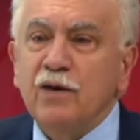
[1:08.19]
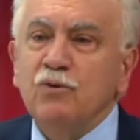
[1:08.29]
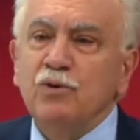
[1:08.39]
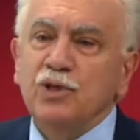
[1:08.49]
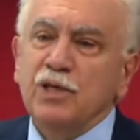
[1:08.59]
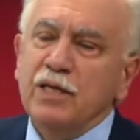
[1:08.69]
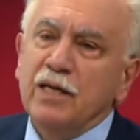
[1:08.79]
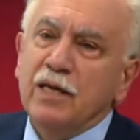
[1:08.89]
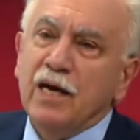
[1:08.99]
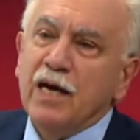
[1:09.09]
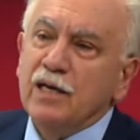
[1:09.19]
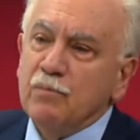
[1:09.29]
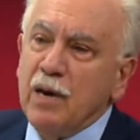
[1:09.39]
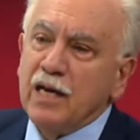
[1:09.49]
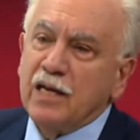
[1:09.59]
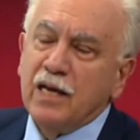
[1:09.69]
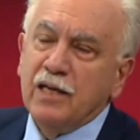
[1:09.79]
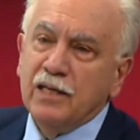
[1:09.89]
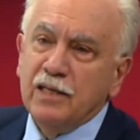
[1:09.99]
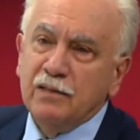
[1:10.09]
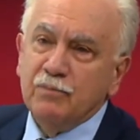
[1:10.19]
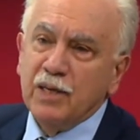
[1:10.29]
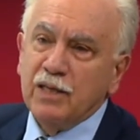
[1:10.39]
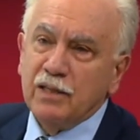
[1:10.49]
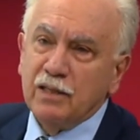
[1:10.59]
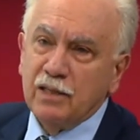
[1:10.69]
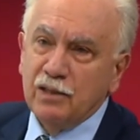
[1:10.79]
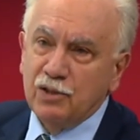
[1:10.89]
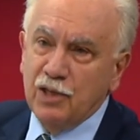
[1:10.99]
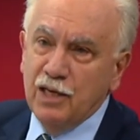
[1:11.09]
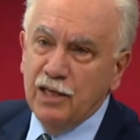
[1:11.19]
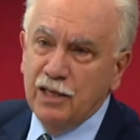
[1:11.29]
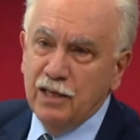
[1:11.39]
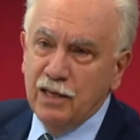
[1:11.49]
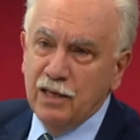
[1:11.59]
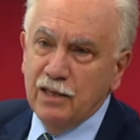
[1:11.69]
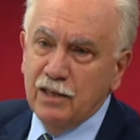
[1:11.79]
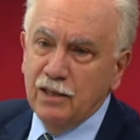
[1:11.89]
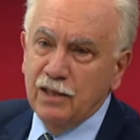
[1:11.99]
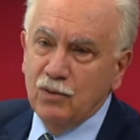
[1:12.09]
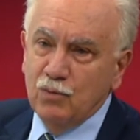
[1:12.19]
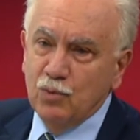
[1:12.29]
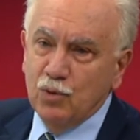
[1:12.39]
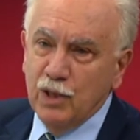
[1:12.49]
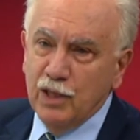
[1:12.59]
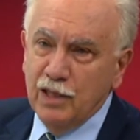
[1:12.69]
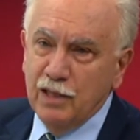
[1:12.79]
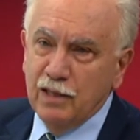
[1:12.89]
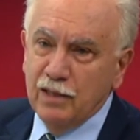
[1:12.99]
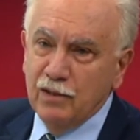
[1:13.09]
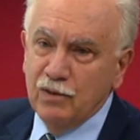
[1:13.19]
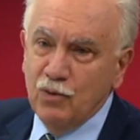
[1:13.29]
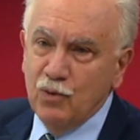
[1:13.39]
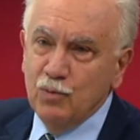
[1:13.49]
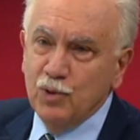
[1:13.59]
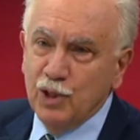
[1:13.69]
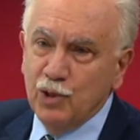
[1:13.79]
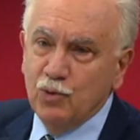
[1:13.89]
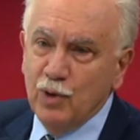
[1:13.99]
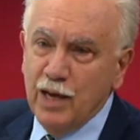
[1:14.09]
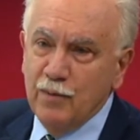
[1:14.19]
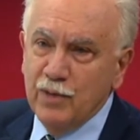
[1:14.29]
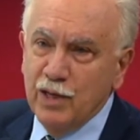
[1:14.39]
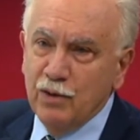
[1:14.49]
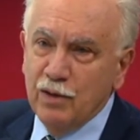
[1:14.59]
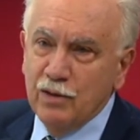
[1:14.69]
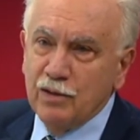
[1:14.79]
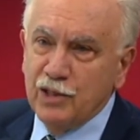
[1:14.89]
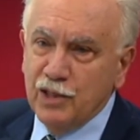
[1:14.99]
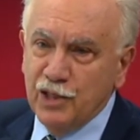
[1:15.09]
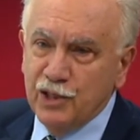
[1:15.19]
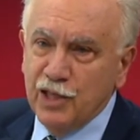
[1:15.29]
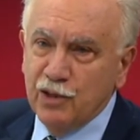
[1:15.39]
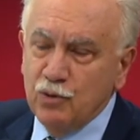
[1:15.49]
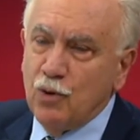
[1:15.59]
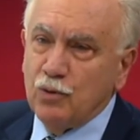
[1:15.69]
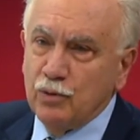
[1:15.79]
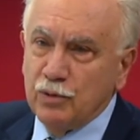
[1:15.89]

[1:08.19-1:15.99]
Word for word: Onun için Henry Biker'lerin pek e, şeyleri, e, umutları önümüzdeki dönemde kırılacak yok.